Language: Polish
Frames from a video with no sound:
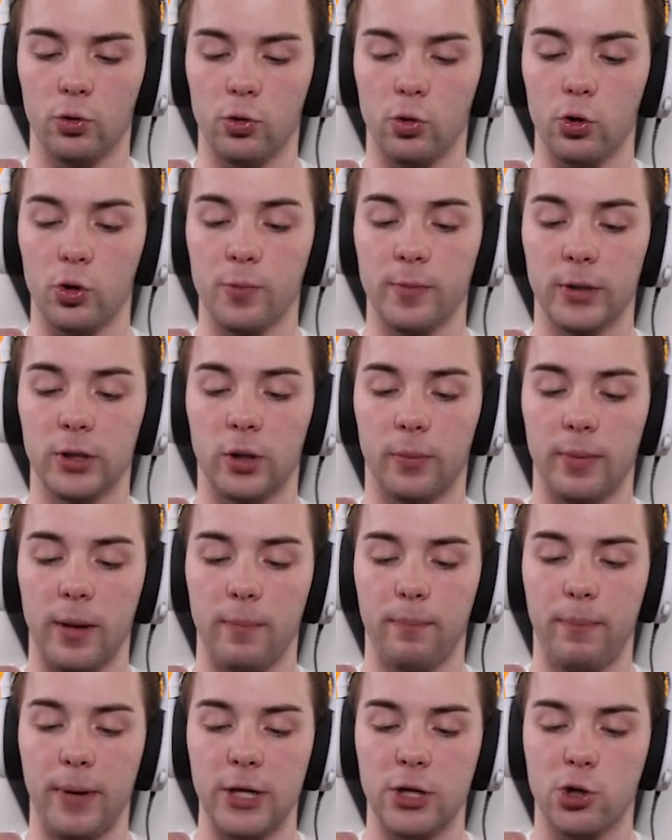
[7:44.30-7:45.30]
rzućmy sobie
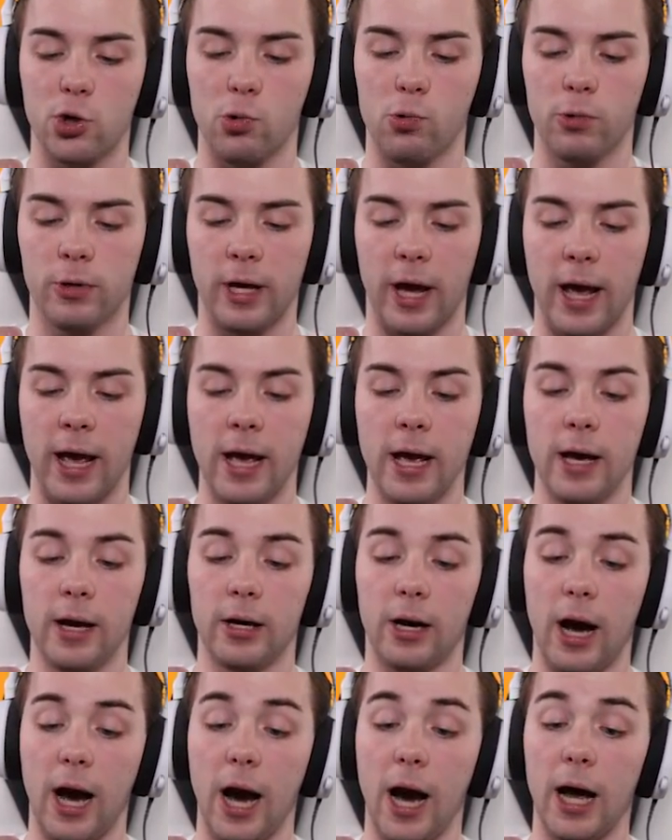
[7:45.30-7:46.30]
peczułkę,
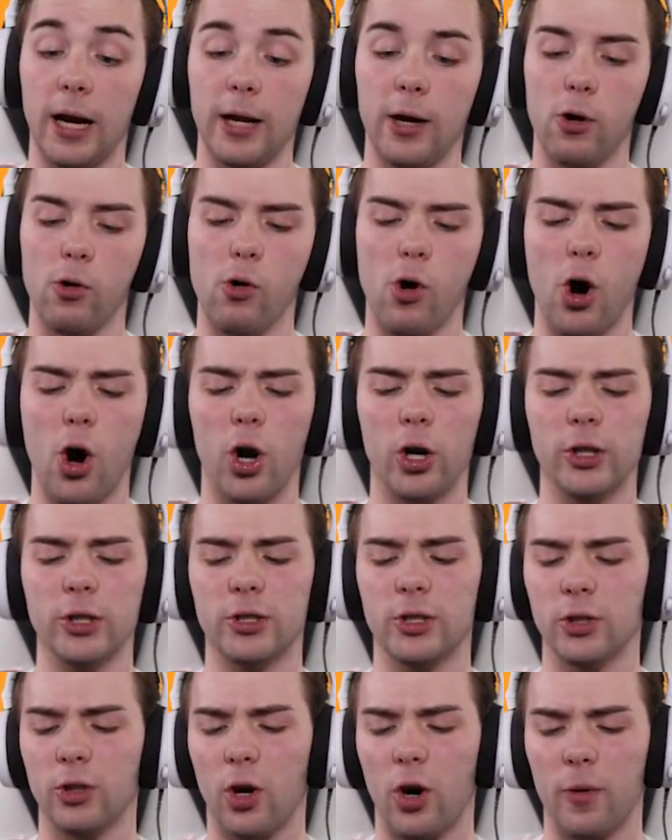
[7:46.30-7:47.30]
ale o, ale
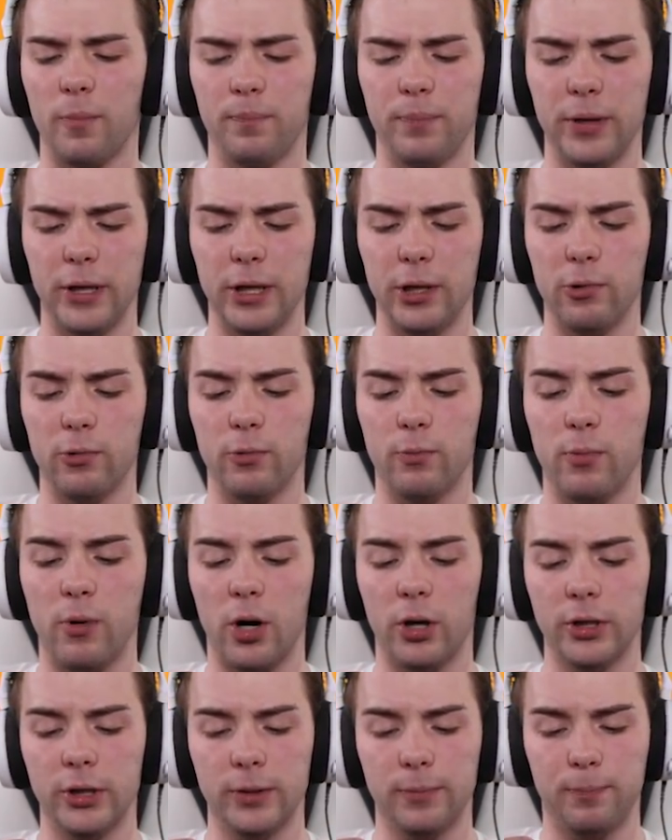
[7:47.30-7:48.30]
zrobił,
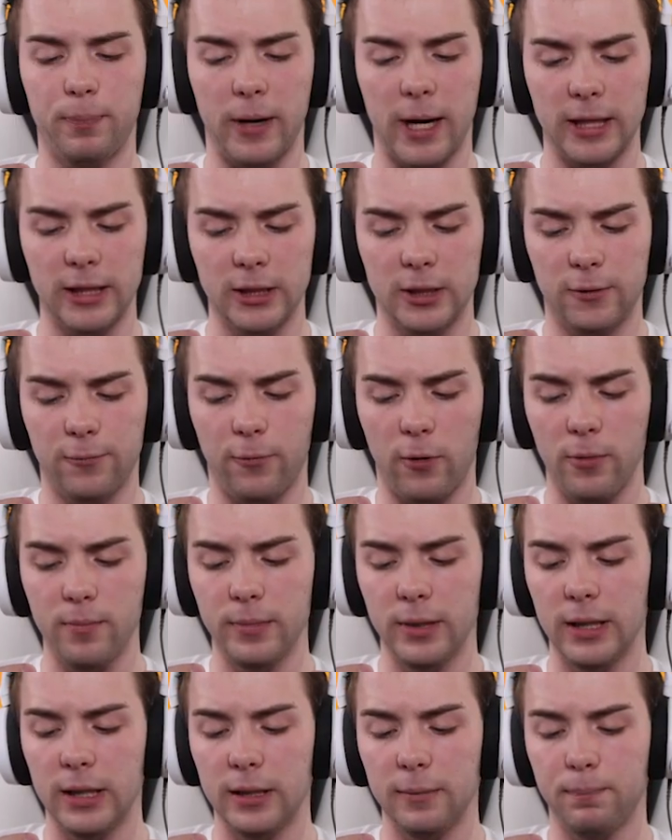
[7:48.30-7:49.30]
moi państwo,
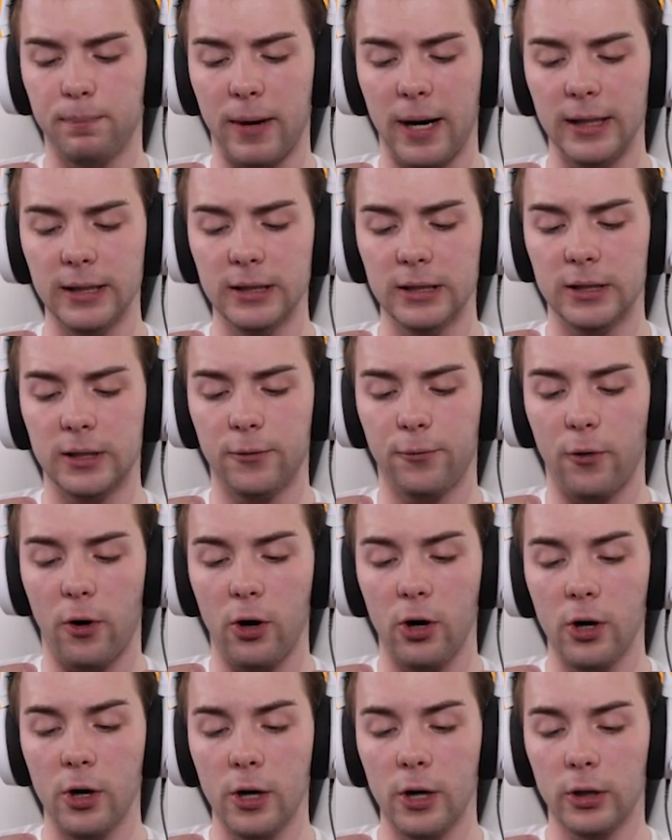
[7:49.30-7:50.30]
mieli
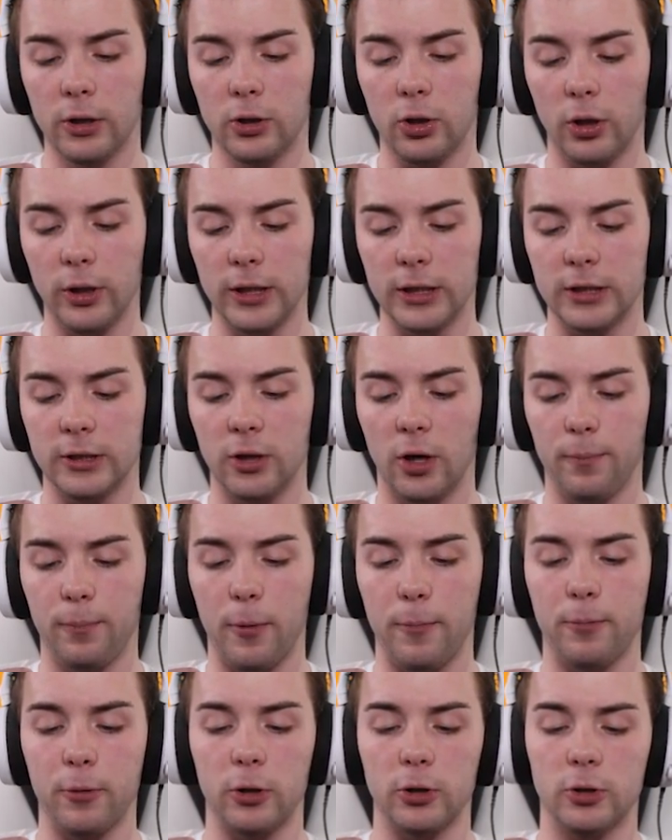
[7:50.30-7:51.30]
państwo, to jest no
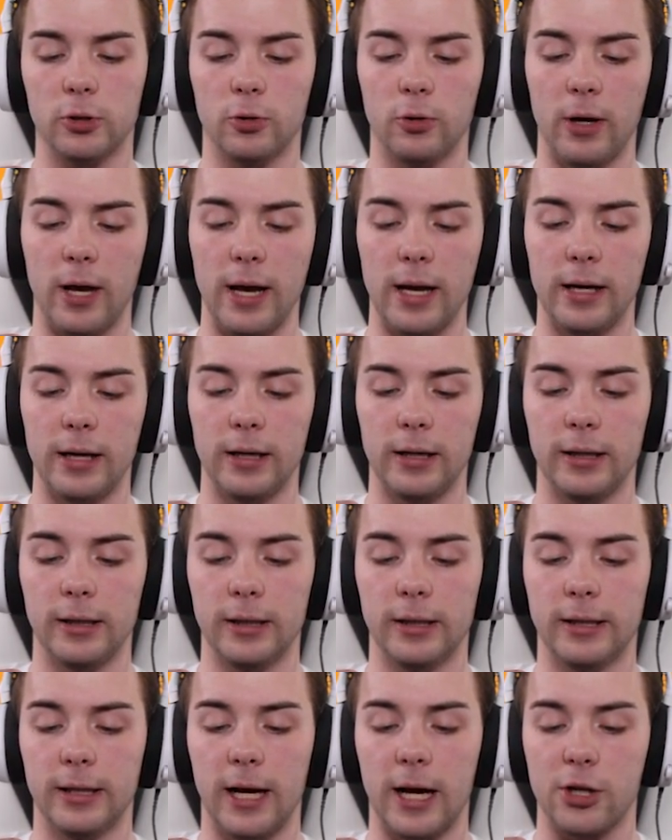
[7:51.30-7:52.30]
po prostu e,
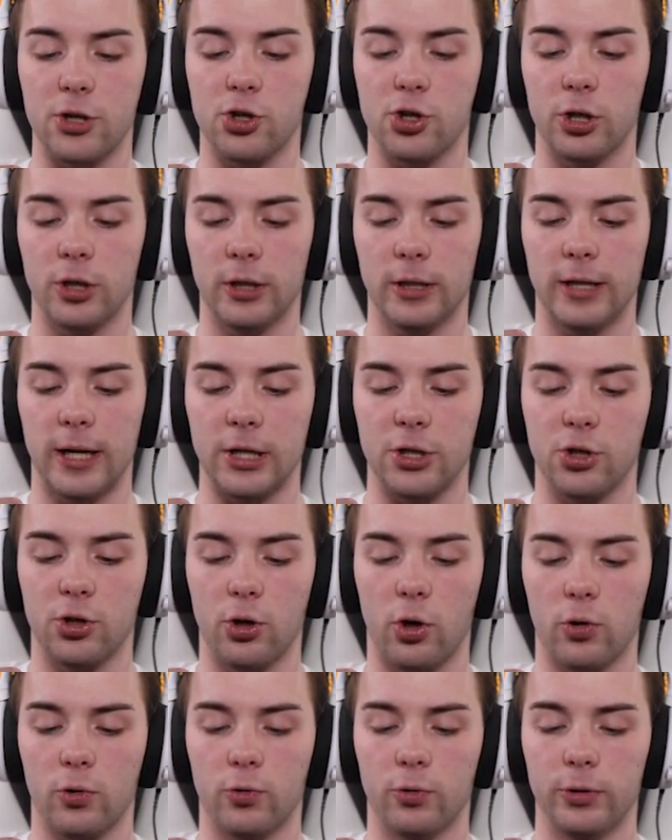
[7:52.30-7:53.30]
gracz, gracz
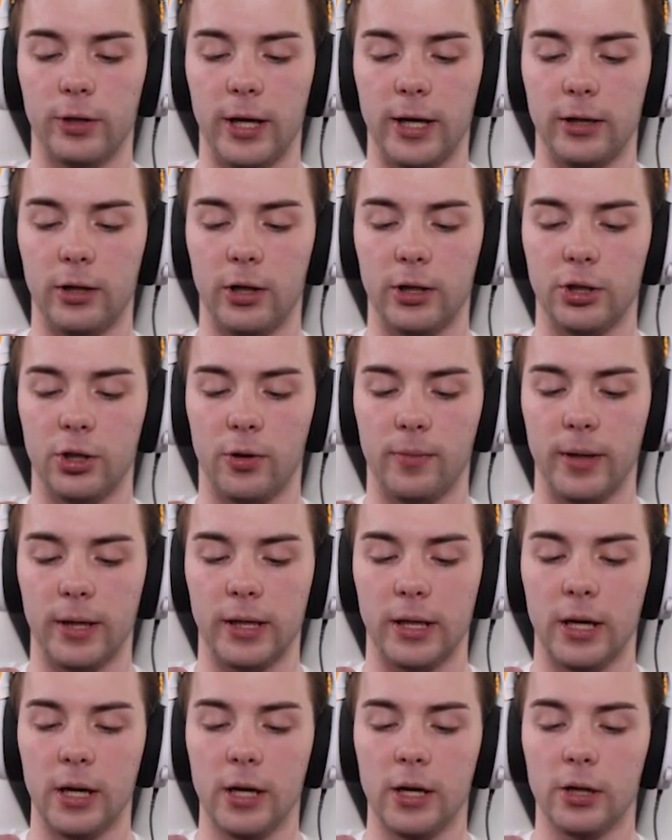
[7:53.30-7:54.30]
roku, nie, no ziomek
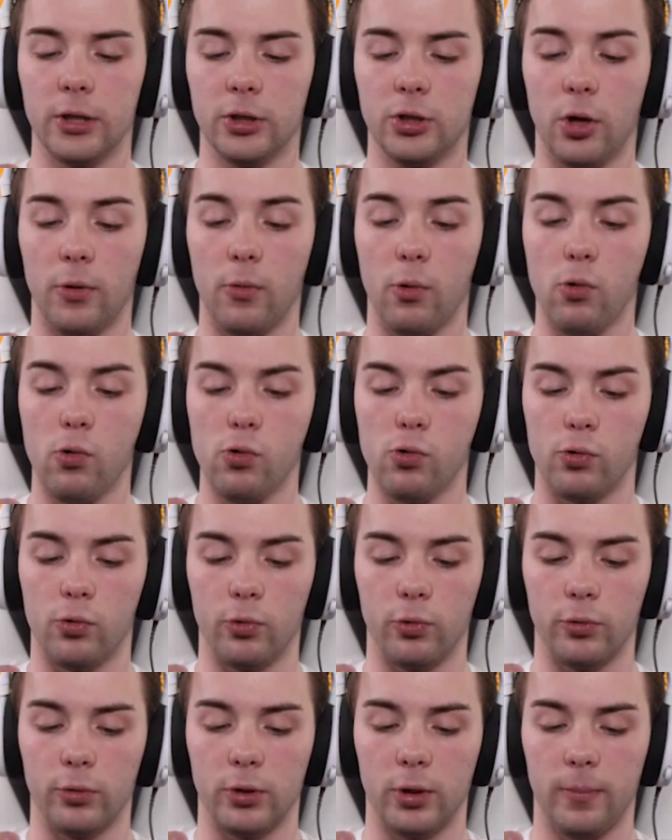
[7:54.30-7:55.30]
wziął...
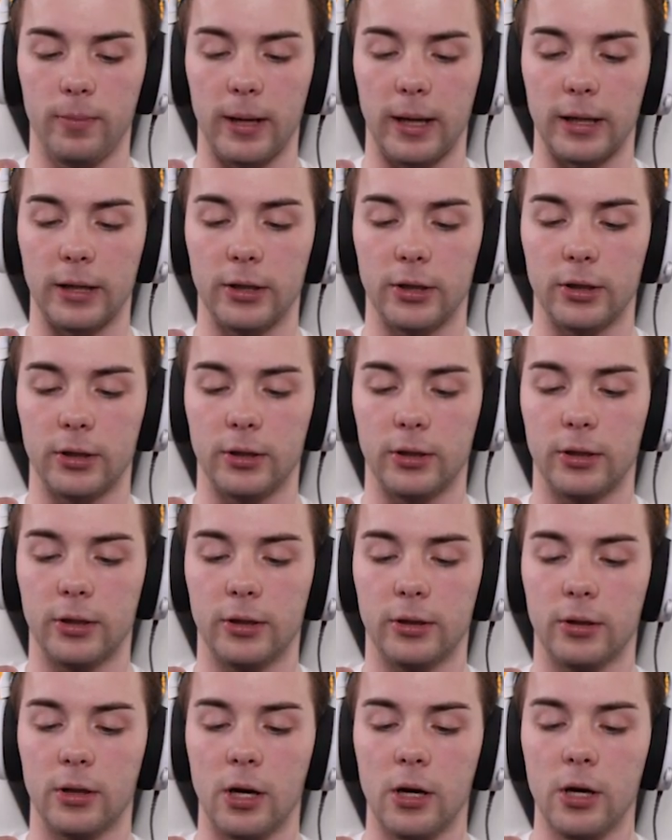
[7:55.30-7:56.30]
Uuu, dobra.
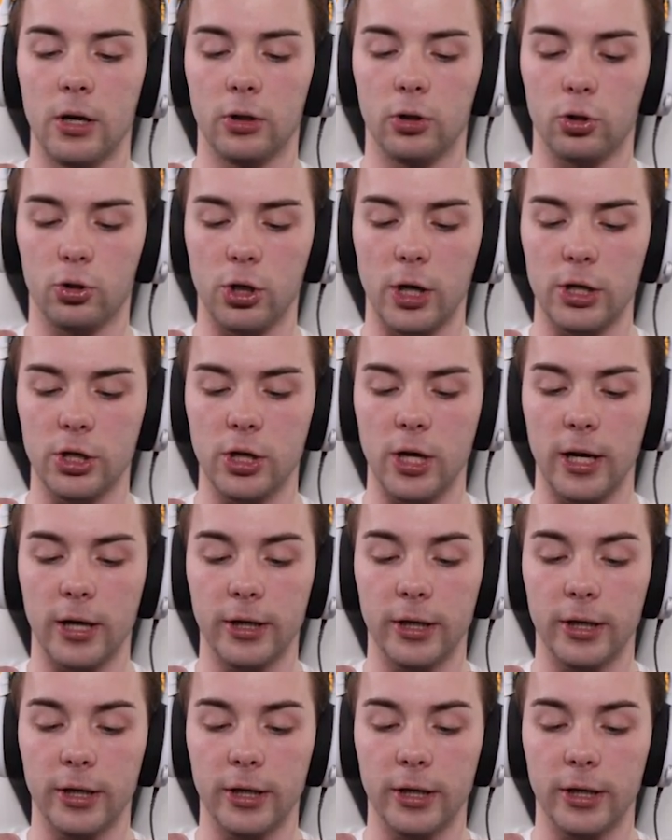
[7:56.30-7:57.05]
Troszeczkę